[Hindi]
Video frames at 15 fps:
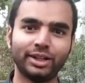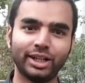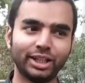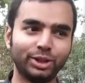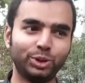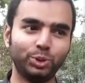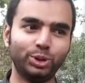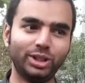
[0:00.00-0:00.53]

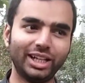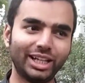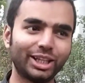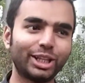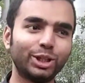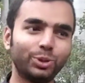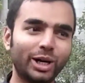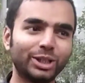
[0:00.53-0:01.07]
ये
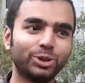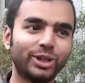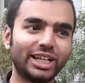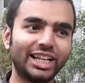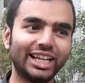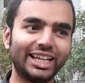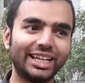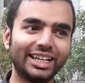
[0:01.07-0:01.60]
दिल से दुआ तो
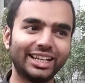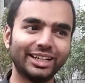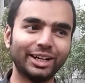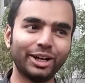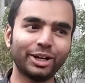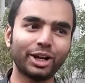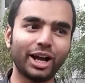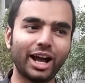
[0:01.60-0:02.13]

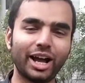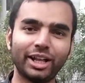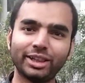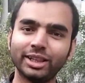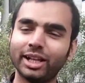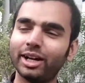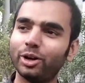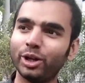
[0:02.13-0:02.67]

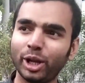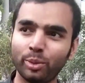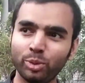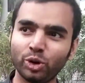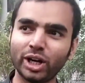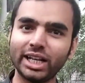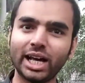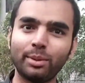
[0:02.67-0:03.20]
निकलेगी
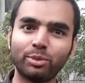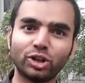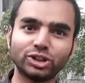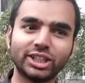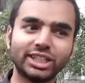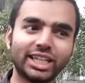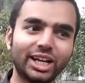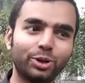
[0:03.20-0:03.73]
एम का नाम
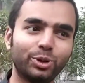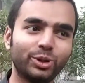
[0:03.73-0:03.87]
रोशन किया